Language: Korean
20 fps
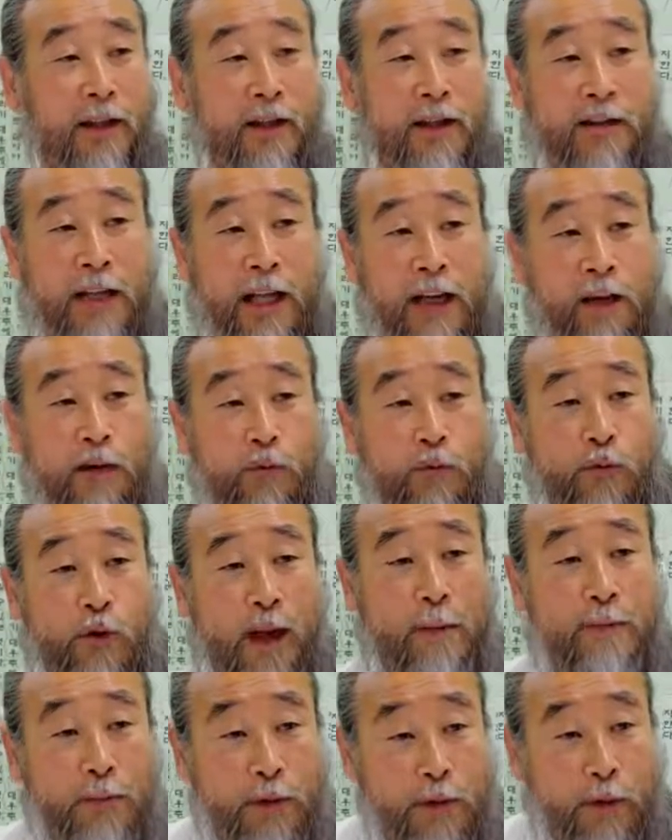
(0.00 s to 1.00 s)
내를
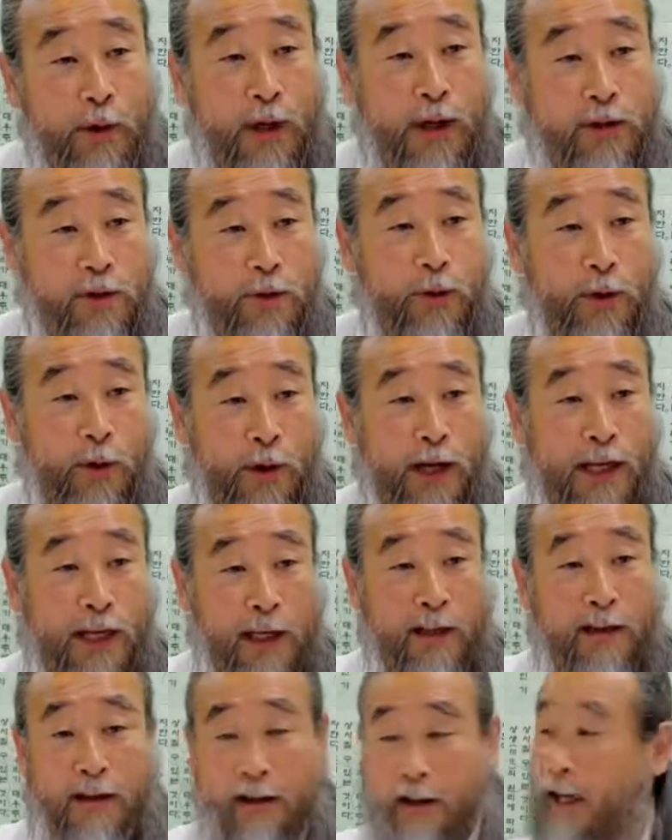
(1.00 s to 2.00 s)
왜 필요해서 요
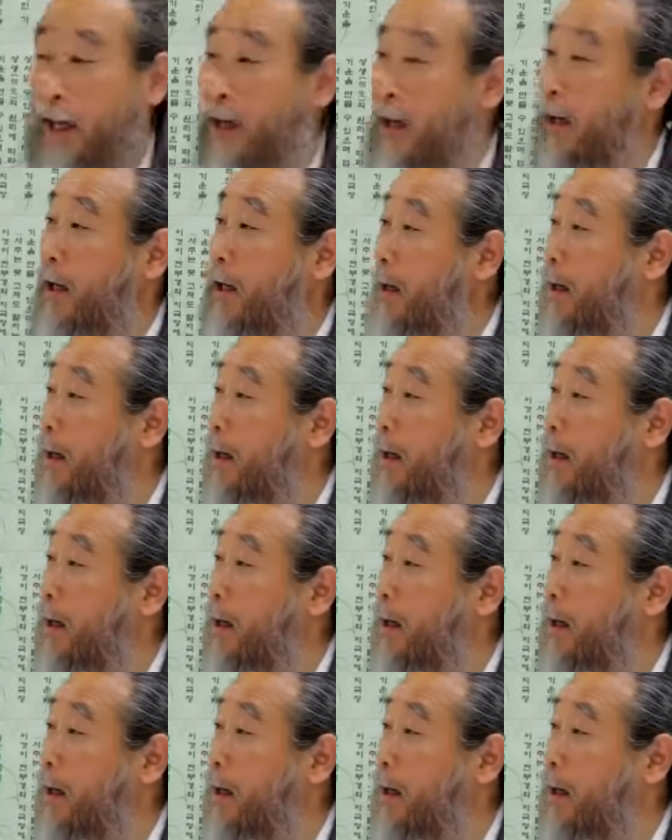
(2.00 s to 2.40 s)
왔겠는가?